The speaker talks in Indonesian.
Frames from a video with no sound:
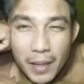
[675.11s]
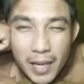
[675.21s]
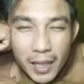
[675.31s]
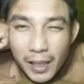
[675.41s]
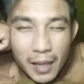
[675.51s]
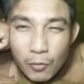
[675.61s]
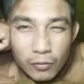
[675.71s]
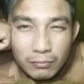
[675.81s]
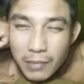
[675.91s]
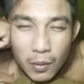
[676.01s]
pada diri kamu
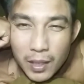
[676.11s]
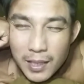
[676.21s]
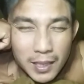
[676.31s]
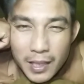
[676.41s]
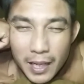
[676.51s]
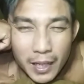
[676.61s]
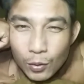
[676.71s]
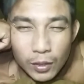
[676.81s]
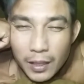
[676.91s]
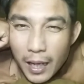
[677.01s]
bahwa kesedihan
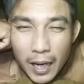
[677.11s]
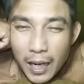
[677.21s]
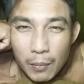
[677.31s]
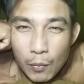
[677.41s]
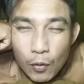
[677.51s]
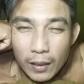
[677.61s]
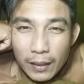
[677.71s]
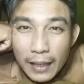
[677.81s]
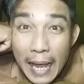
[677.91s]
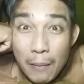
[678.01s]
itu tidak akan membuat
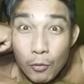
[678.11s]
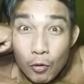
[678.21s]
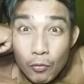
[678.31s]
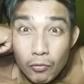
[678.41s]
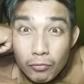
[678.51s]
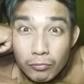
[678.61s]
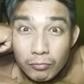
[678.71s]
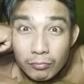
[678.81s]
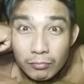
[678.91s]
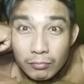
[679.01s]
kamu
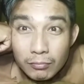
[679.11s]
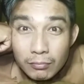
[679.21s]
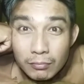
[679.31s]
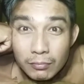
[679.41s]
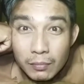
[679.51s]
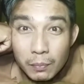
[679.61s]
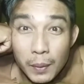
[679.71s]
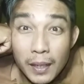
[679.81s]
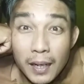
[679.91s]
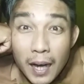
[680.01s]

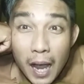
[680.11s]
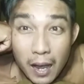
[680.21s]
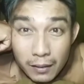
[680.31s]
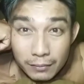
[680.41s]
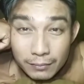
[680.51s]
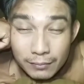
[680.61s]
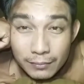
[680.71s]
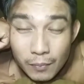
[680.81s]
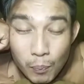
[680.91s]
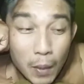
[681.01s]
bergerak
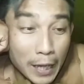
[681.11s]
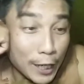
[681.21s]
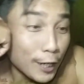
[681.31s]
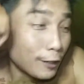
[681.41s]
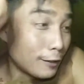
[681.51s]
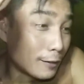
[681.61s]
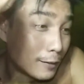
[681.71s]
makanya gin